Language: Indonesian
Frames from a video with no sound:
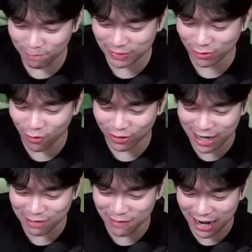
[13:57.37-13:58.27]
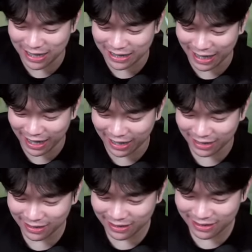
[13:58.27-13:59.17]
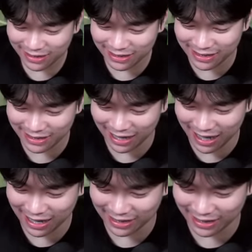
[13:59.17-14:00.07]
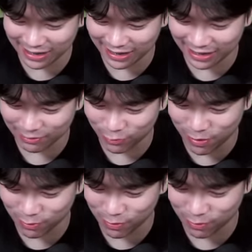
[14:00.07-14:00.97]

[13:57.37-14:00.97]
empat orang bangke. Gila, gila, gila, gila, bubar, bubar,